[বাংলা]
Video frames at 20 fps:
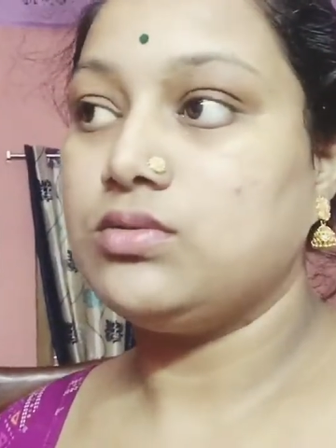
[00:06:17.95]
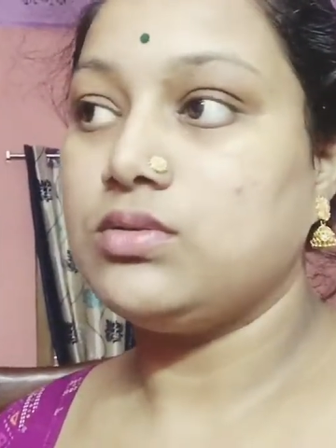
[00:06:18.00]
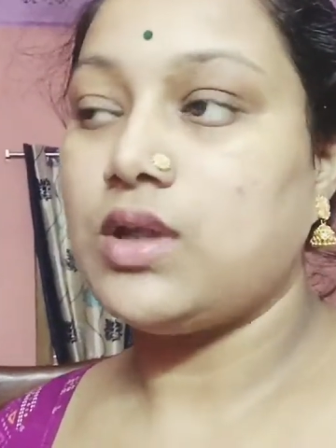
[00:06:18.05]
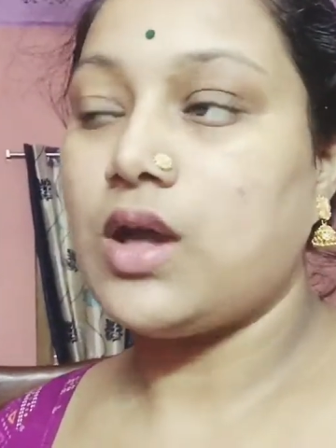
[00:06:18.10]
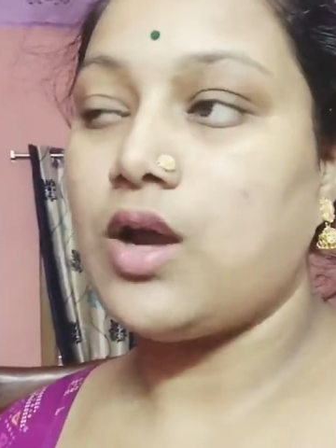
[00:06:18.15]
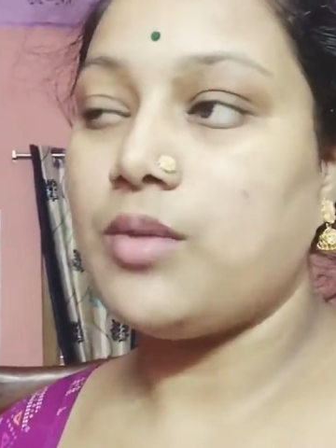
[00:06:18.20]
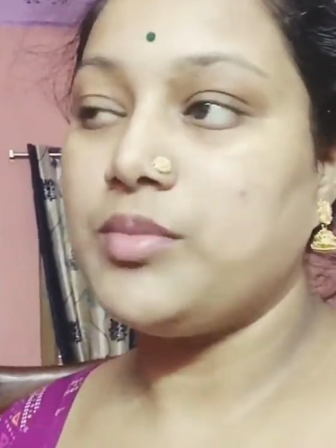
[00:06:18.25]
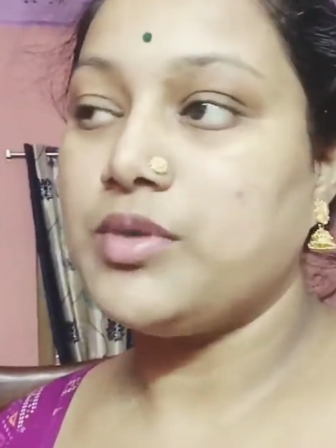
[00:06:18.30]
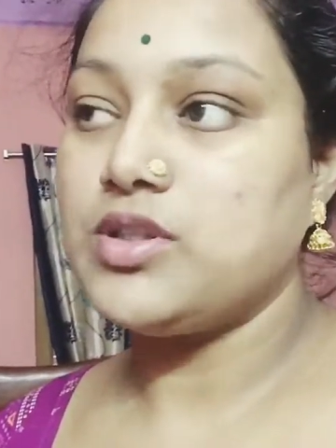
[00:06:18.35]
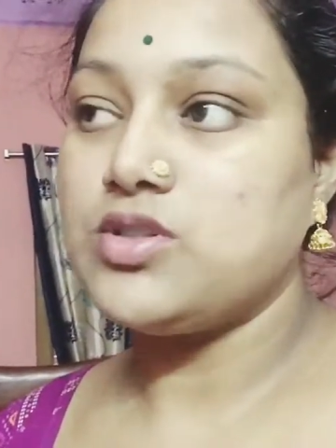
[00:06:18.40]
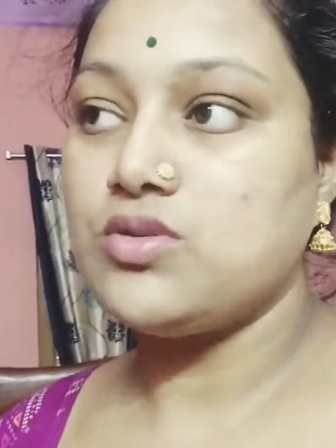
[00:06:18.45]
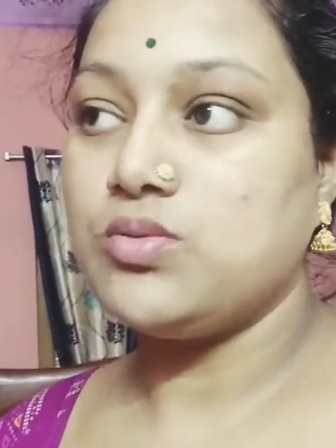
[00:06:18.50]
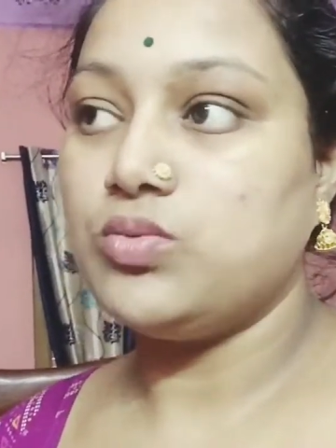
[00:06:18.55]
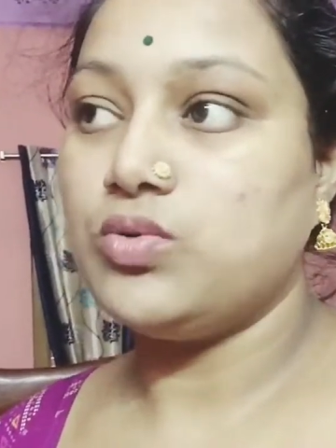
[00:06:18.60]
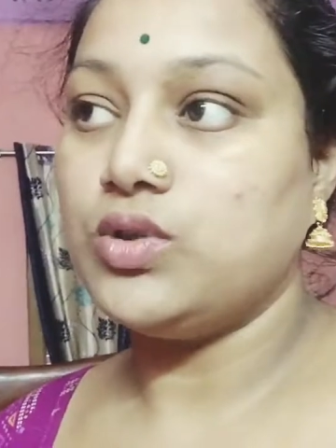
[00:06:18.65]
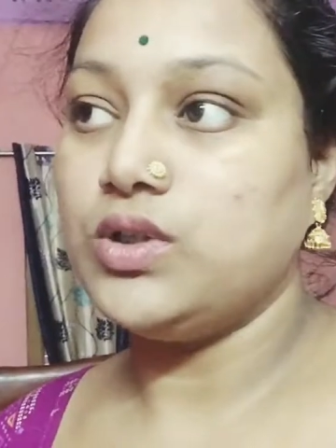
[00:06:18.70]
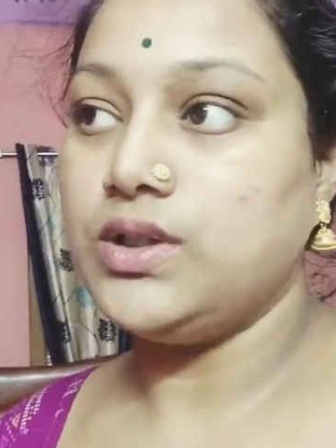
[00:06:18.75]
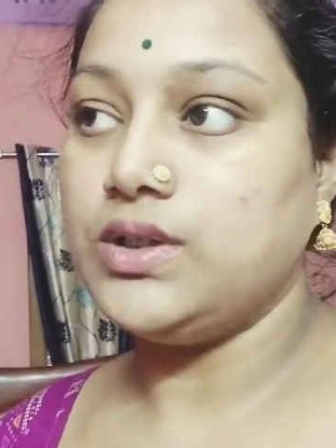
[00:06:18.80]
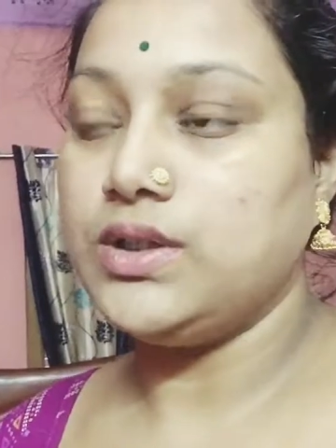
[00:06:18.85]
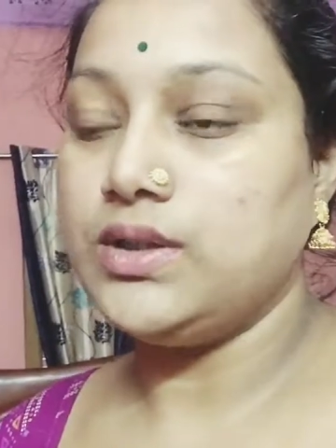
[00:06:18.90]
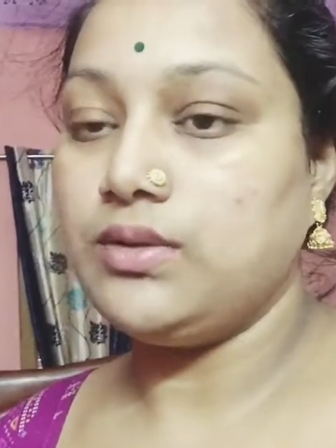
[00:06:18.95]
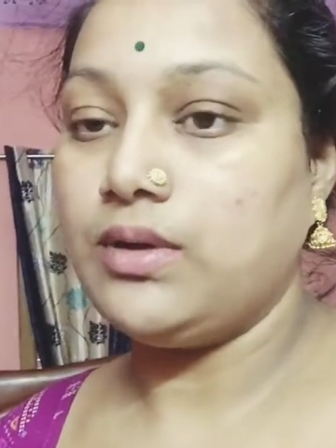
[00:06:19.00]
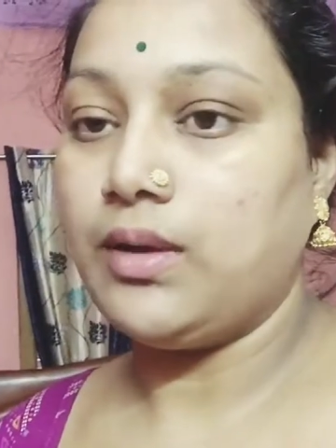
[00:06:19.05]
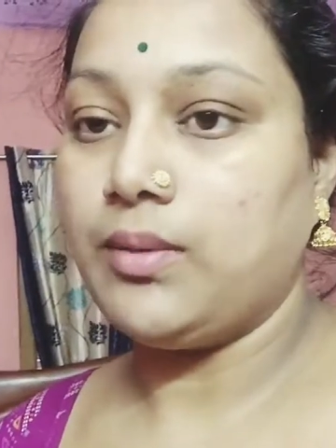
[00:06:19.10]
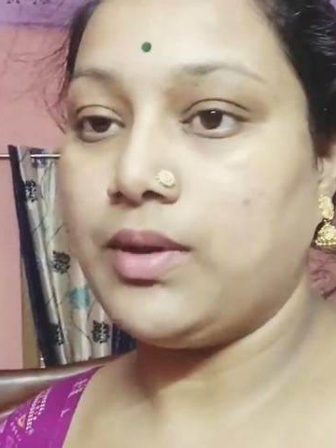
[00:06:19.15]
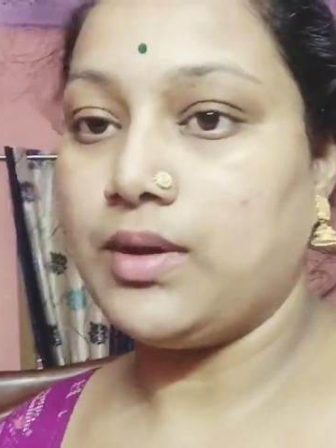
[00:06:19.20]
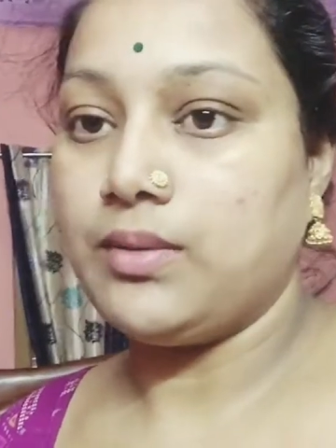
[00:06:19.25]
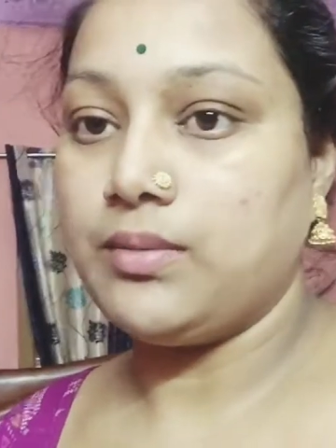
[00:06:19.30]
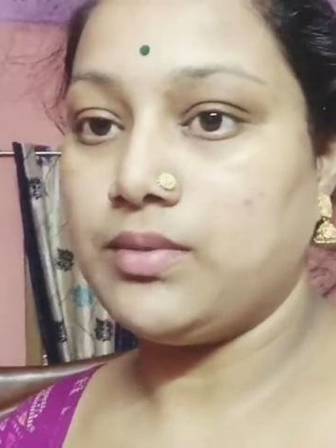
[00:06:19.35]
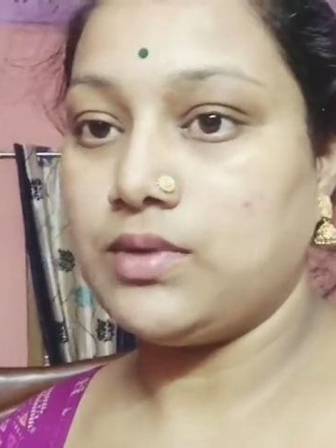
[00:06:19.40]
তা আমি কিছু বলিনি
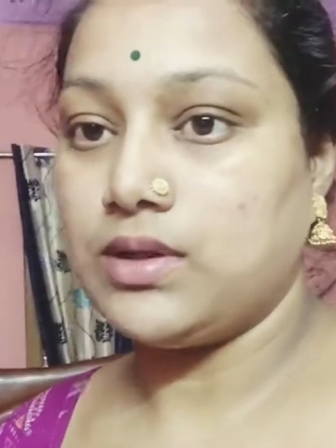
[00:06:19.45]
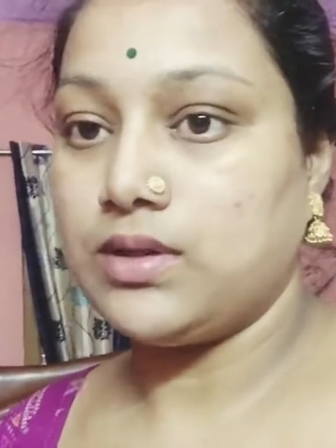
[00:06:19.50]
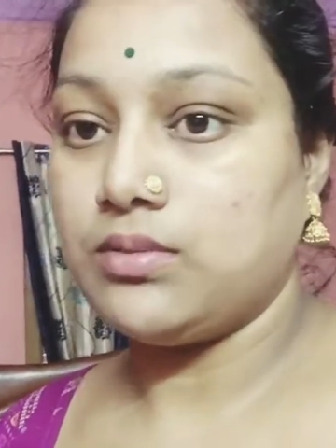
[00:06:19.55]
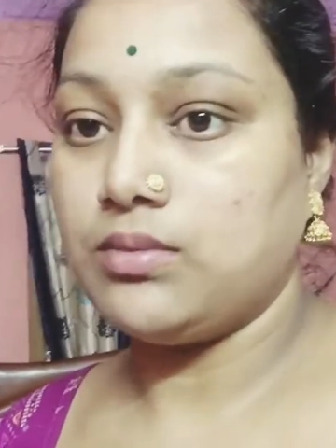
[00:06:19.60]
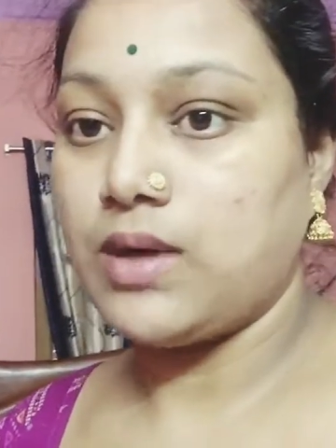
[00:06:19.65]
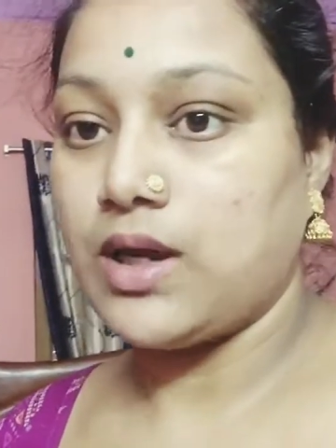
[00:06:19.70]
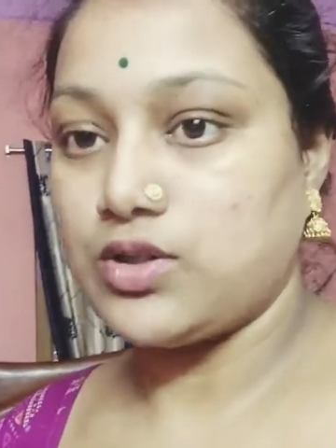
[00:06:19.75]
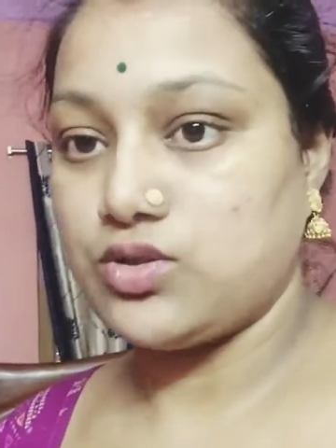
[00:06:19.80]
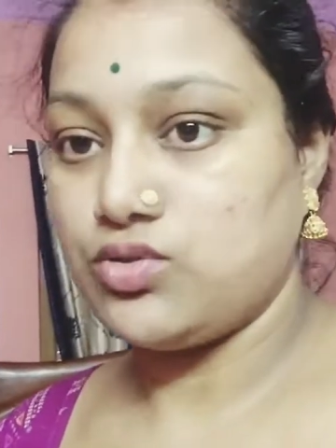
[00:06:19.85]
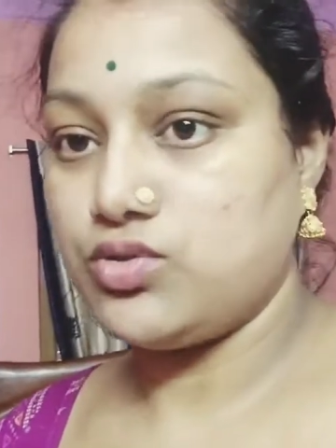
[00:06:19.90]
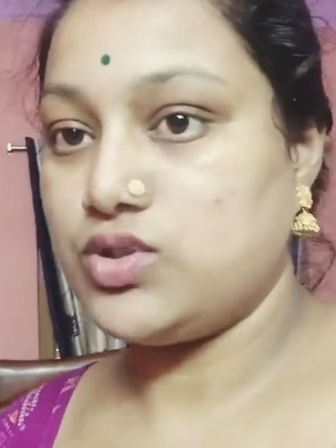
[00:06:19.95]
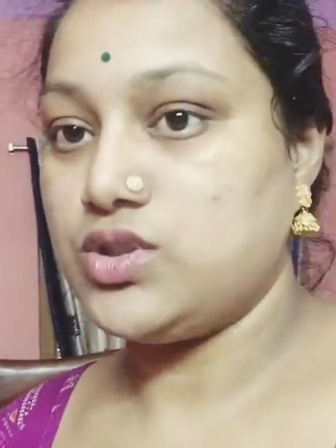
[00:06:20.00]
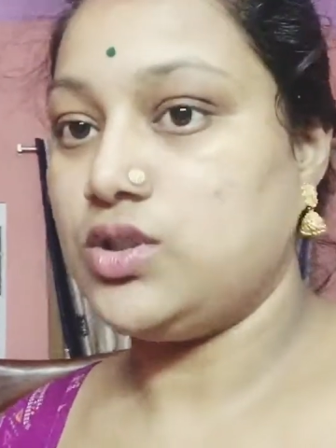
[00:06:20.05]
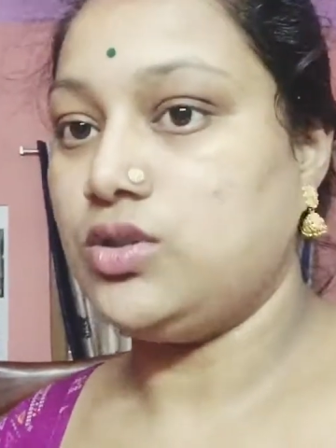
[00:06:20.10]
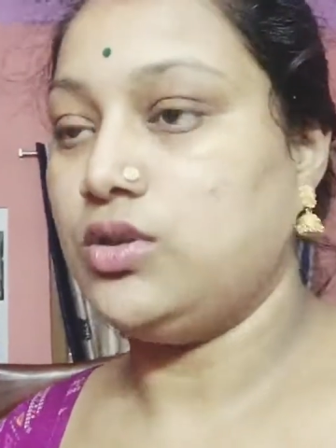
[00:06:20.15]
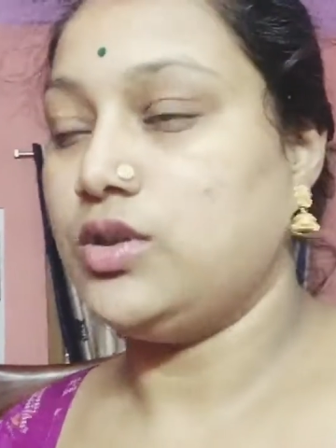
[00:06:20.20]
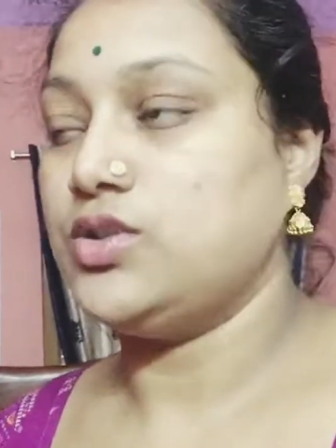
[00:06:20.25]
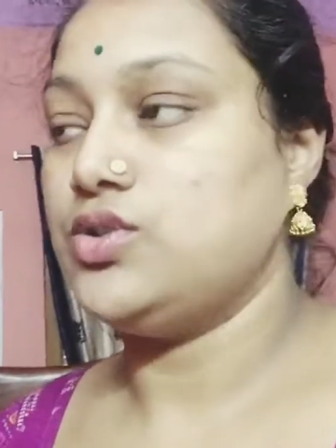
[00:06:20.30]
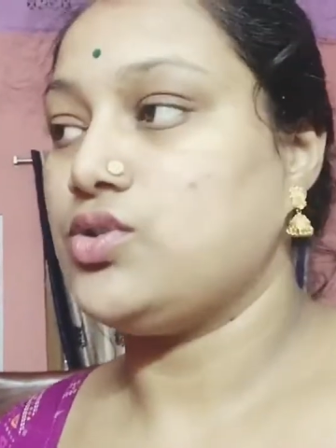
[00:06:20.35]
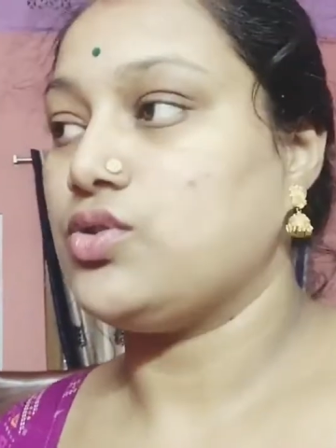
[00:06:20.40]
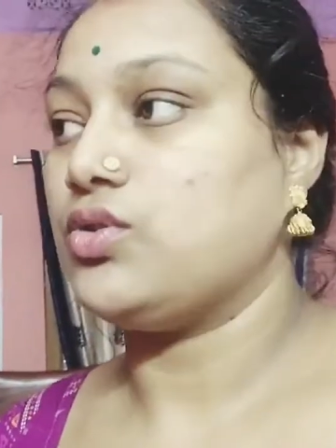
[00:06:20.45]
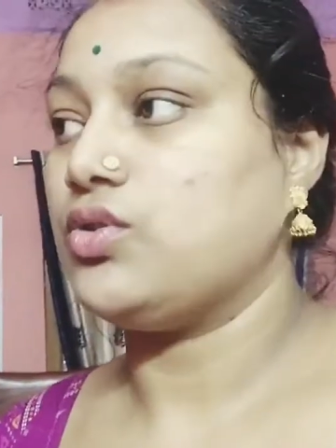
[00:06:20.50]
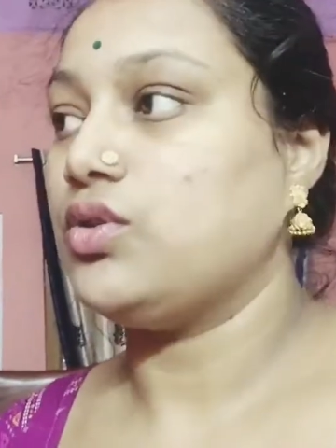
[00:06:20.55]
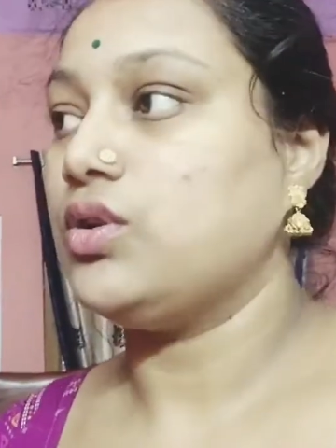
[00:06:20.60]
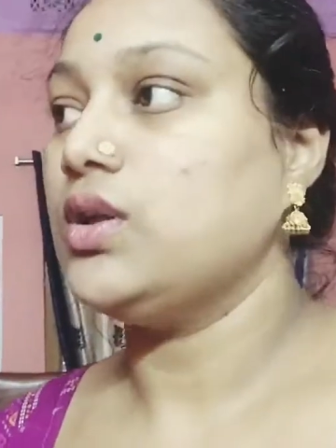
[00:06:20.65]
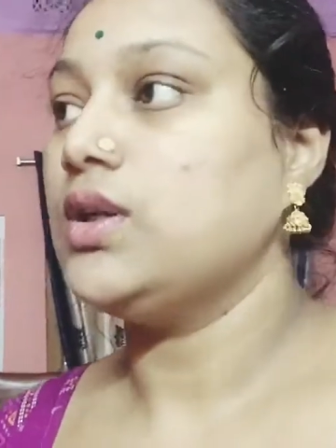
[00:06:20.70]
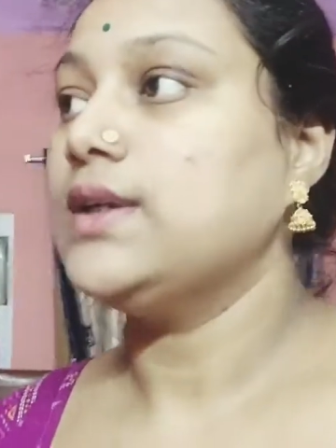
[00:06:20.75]
আমার আমার বাস হচ্ছিল এর জন্য